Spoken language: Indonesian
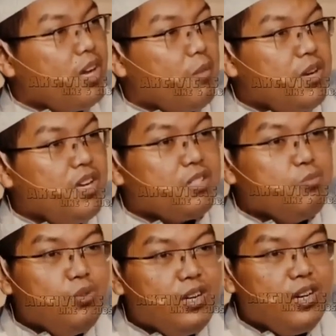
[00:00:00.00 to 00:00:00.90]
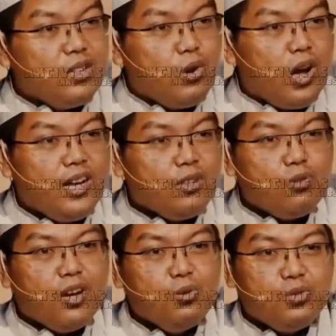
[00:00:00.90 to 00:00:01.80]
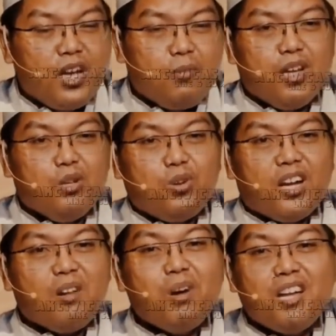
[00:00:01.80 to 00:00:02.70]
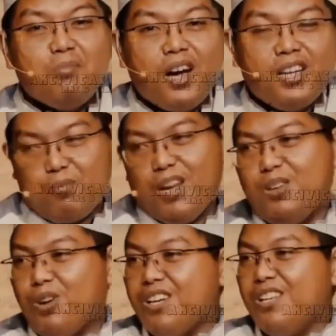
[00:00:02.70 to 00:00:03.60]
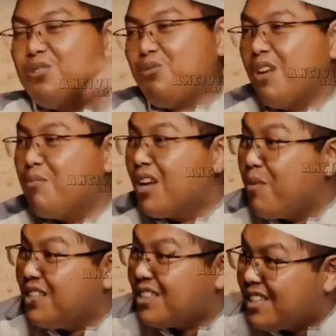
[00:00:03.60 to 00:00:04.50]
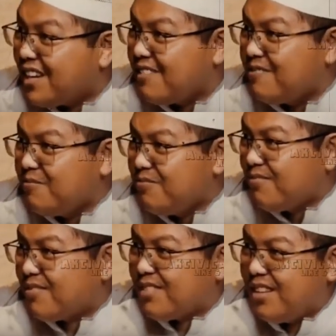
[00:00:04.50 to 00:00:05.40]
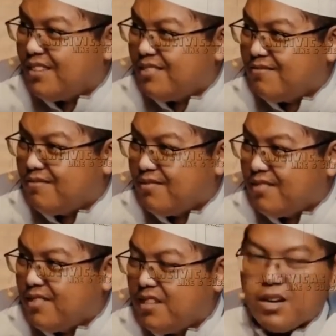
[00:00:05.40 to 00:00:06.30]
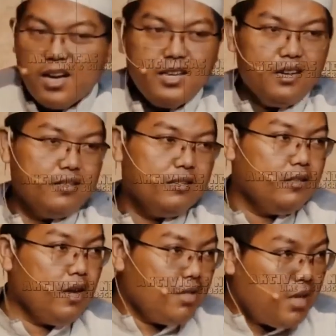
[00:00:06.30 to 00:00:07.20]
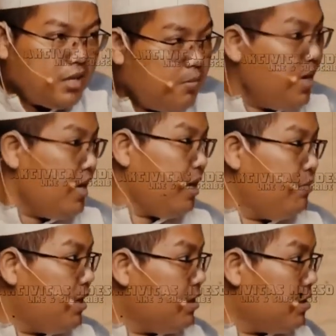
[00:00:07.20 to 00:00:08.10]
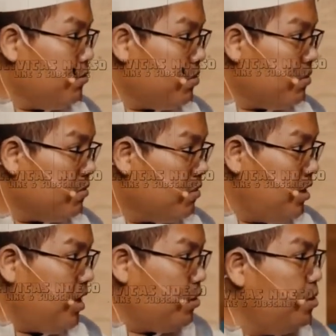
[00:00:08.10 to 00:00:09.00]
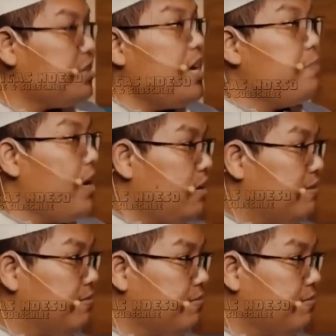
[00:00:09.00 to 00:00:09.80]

saya pingin mengeluarkan pendapat saya tentang hal ini dan artian kalau memang begitu ya ya nggak pantas juga gitu cuman